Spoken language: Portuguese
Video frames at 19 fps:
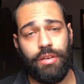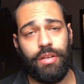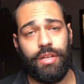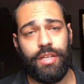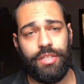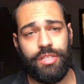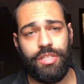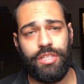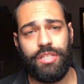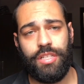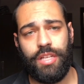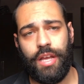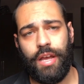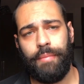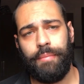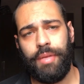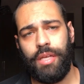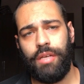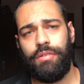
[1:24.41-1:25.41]
E olha que a gente tem
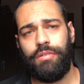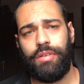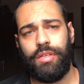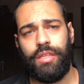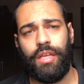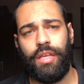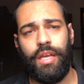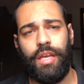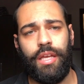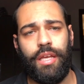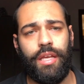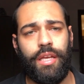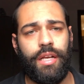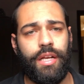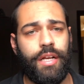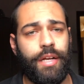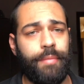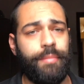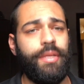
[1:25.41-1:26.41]
amigo que tem
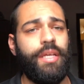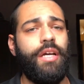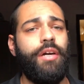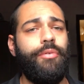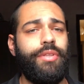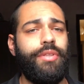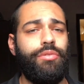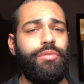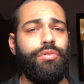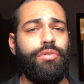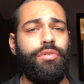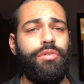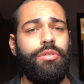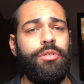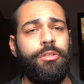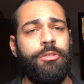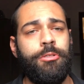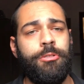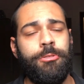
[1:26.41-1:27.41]
caminhão e tudo.